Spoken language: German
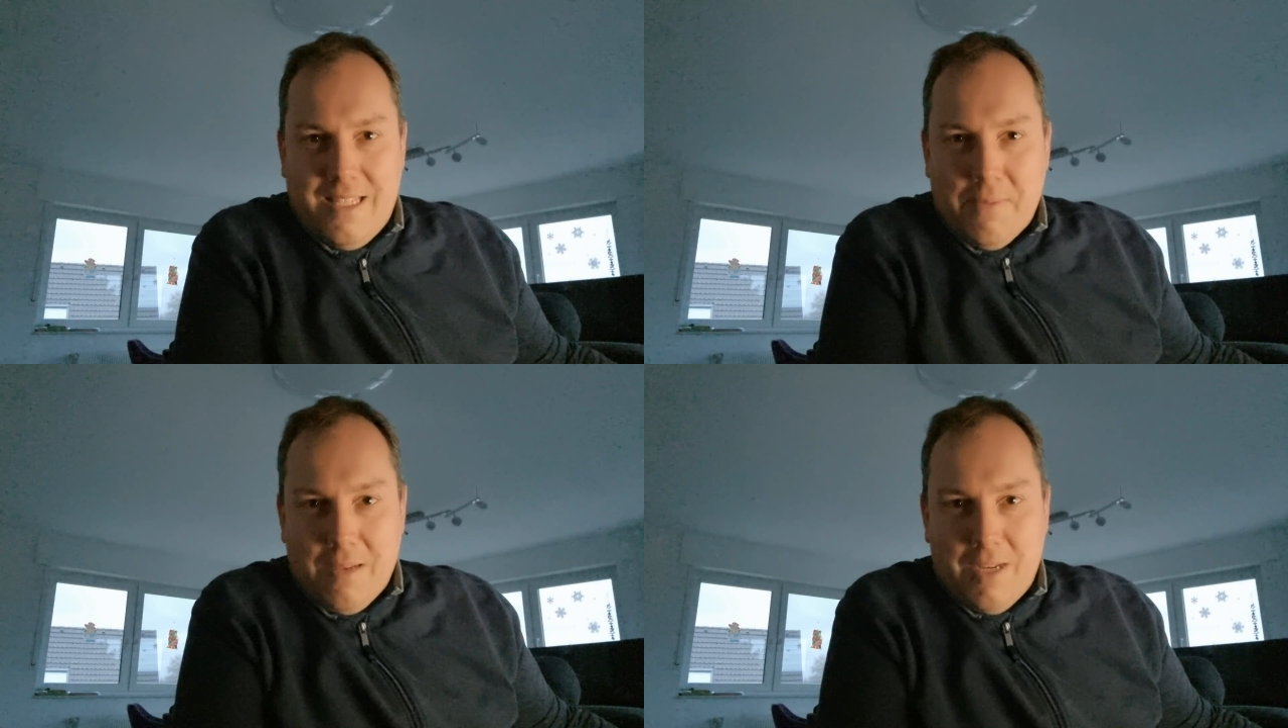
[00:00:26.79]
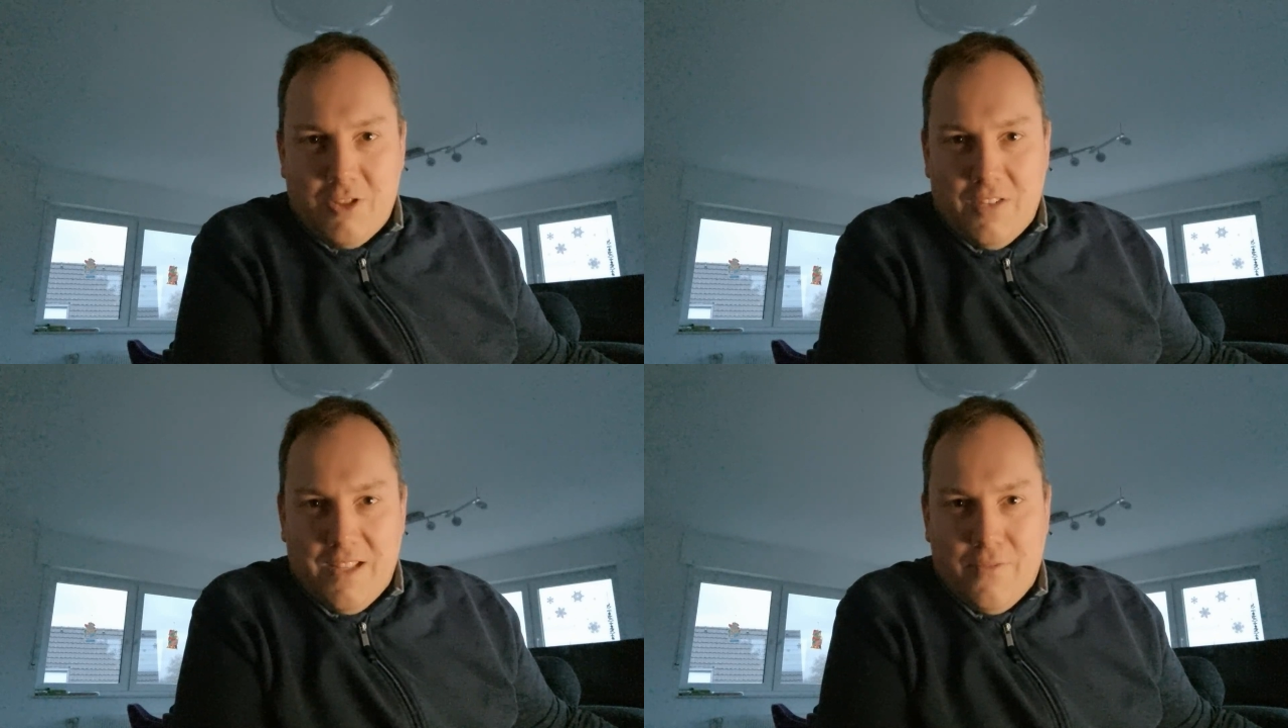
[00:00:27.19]

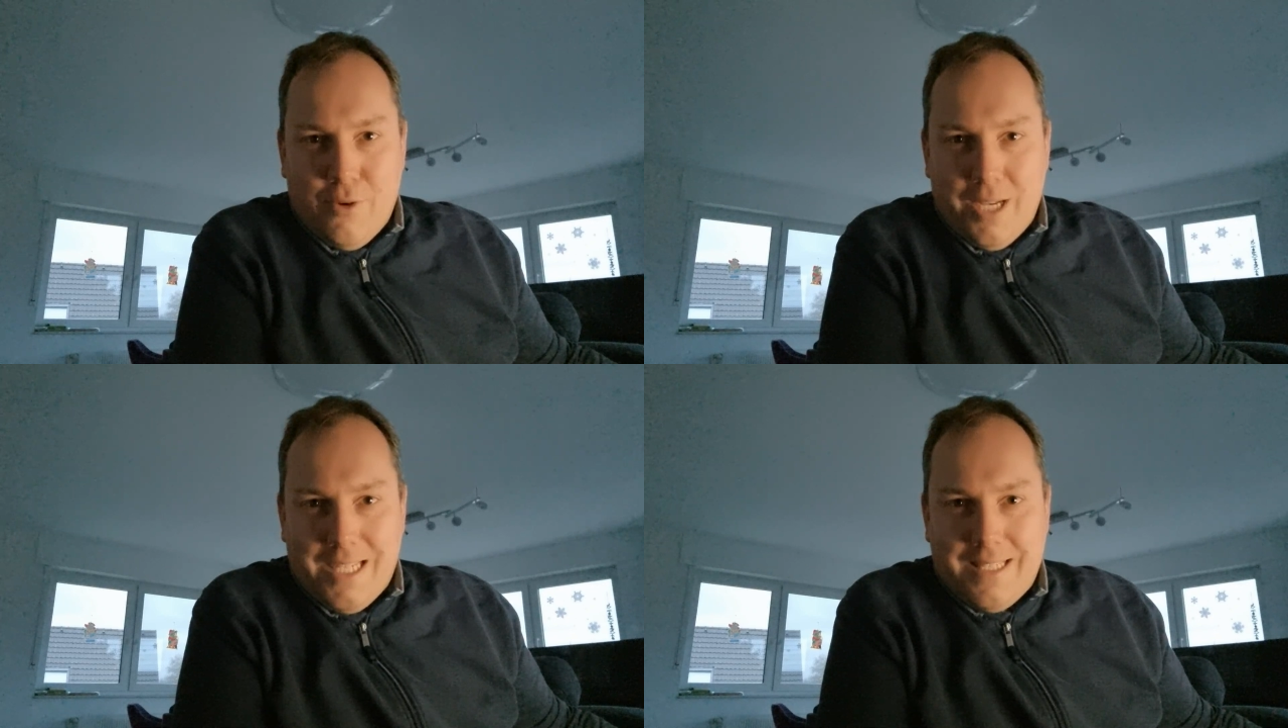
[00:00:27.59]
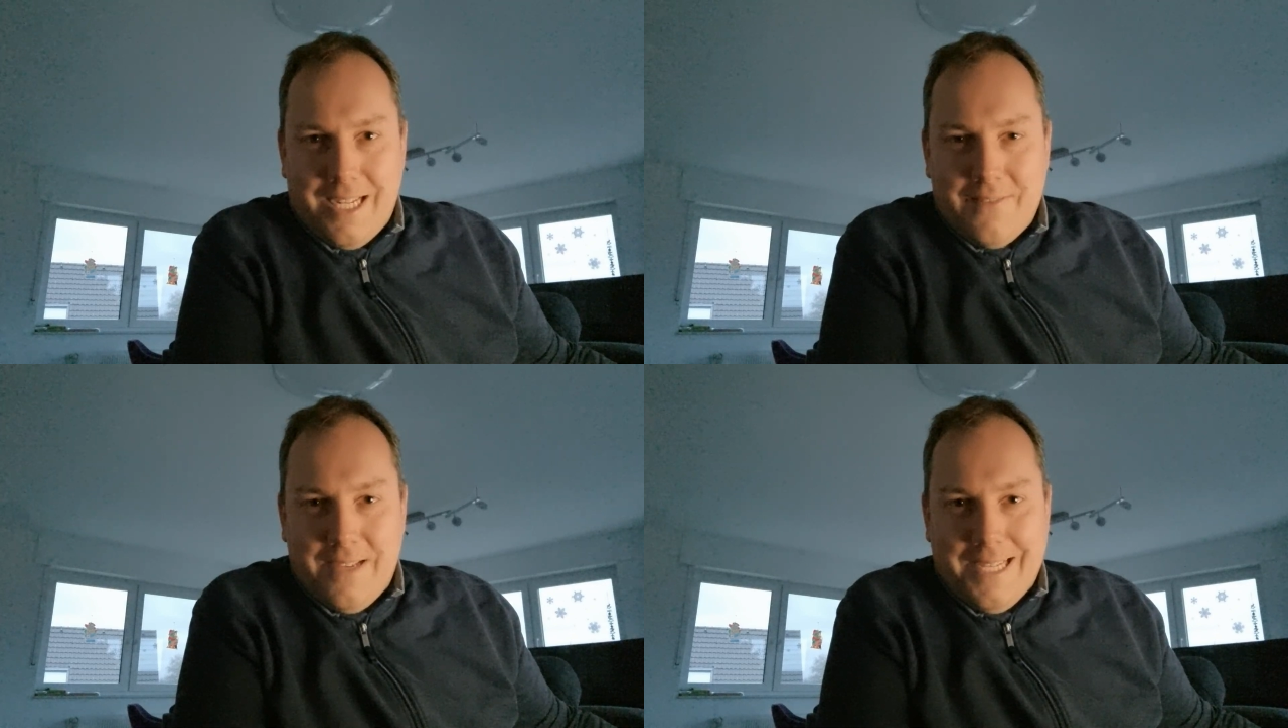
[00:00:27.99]
Tippgemeinschaft erfolgreich
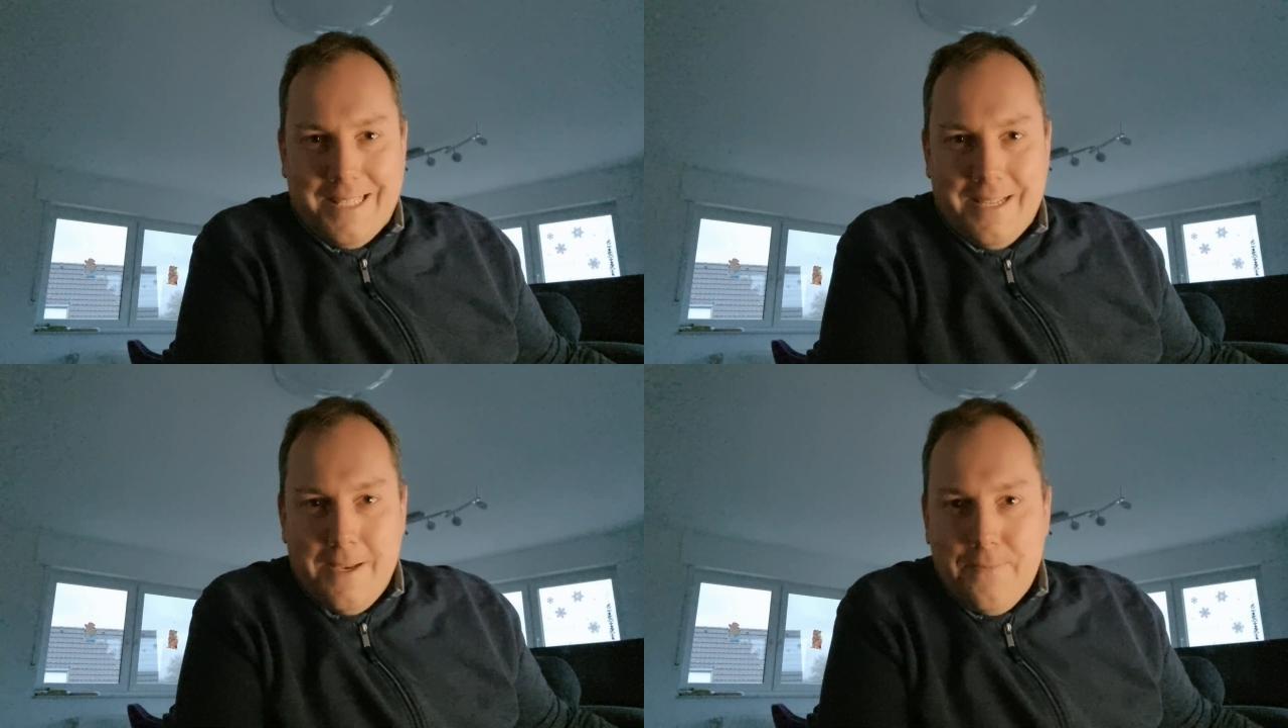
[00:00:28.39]
sein werden.